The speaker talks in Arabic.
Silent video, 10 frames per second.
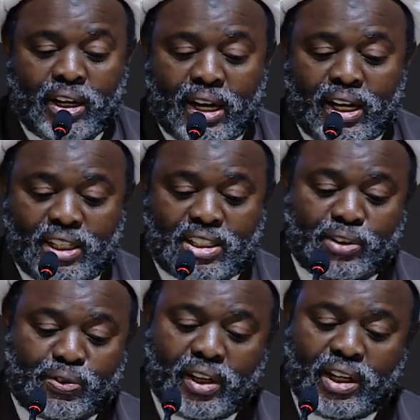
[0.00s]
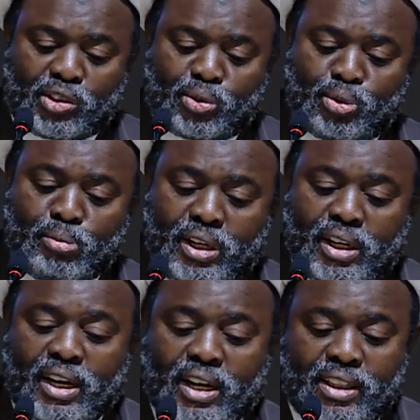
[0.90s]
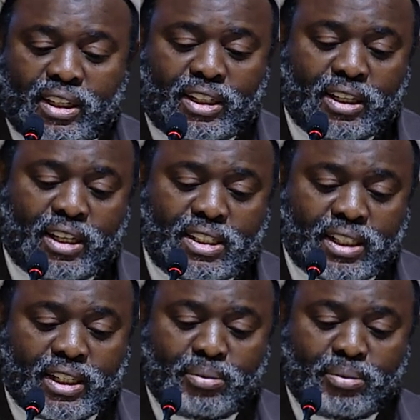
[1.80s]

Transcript: الاستفادة من هكذا الدراسات